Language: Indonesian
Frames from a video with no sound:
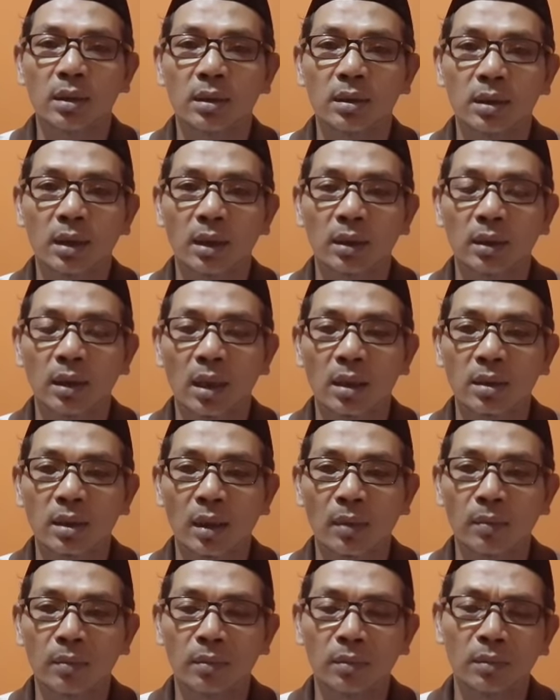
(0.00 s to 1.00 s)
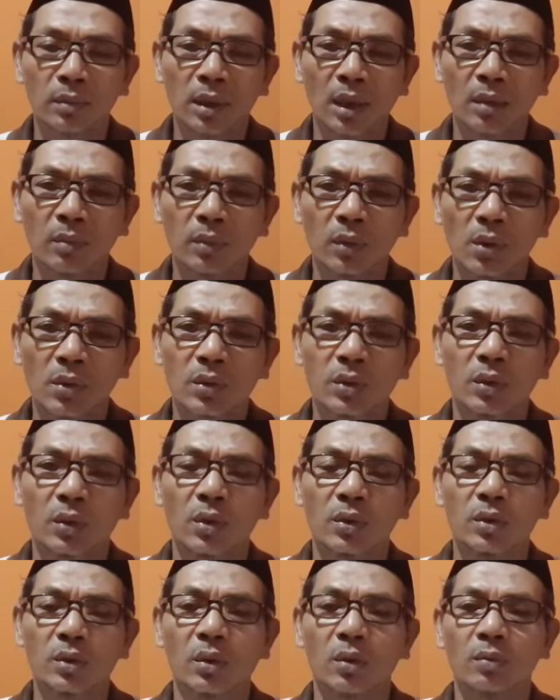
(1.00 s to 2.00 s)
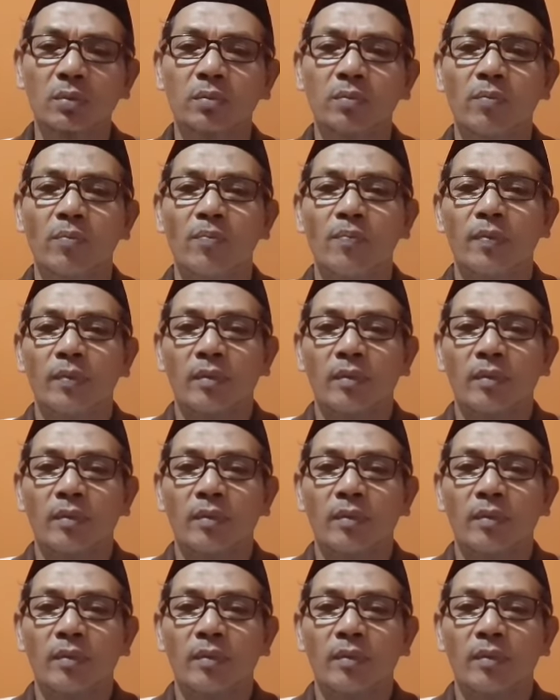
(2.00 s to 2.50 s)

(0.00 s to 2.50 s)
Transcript: sekitar jam 6.00